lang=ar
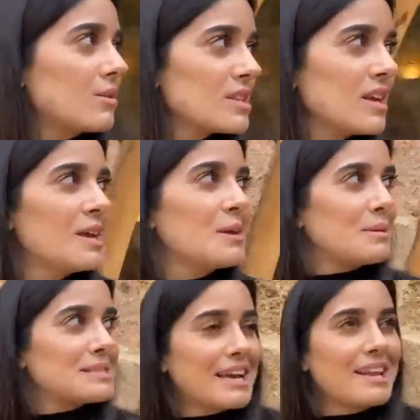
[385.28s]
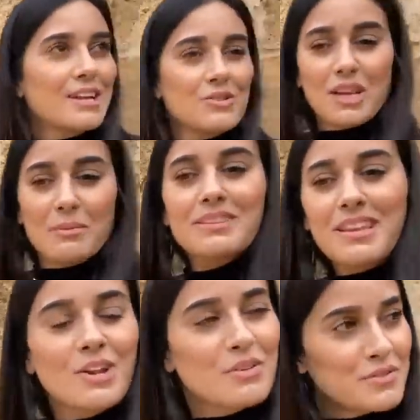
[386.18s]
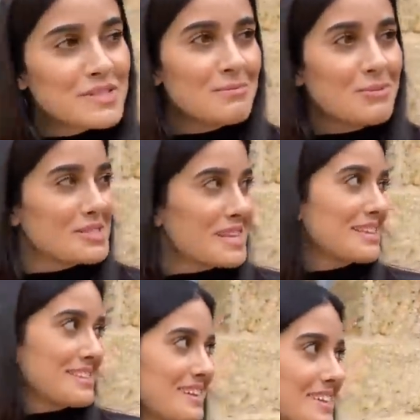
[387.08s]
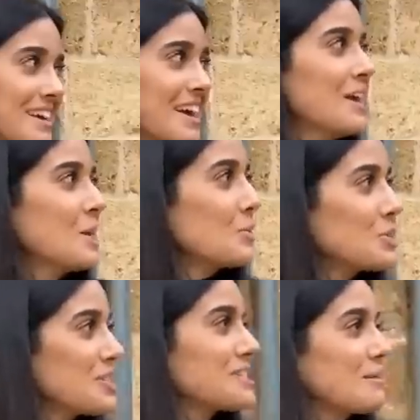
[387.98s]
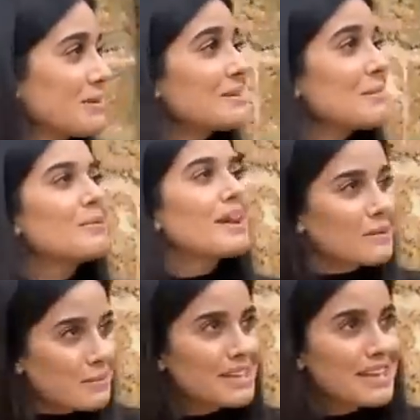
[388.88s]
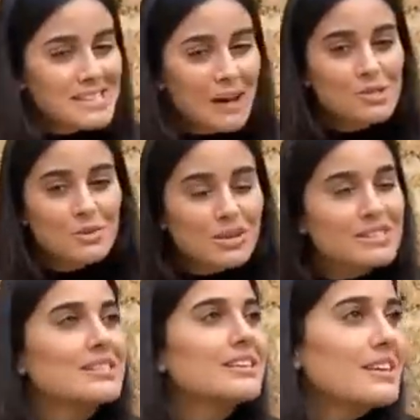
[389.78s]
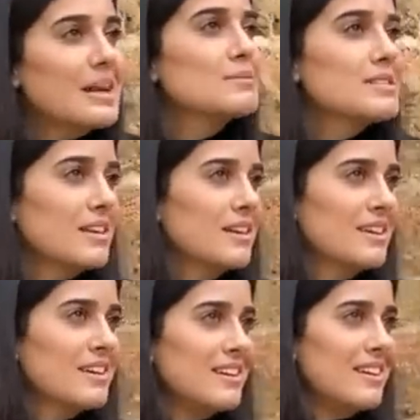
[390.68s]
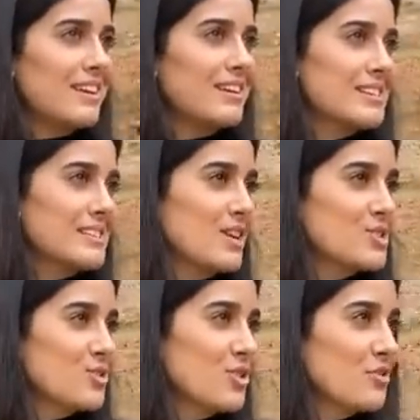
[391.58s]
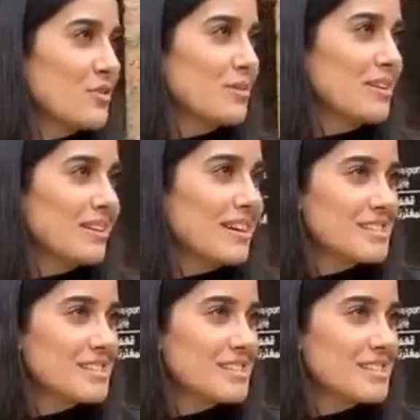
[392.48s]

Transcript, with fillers: هاوس بس قال لك انه كمان طلع له 15% يعني وتش كمان المبلغ اللي بالجاست هاوس هو كثير رمزي ليستاجروا غرفه بالجاست آه،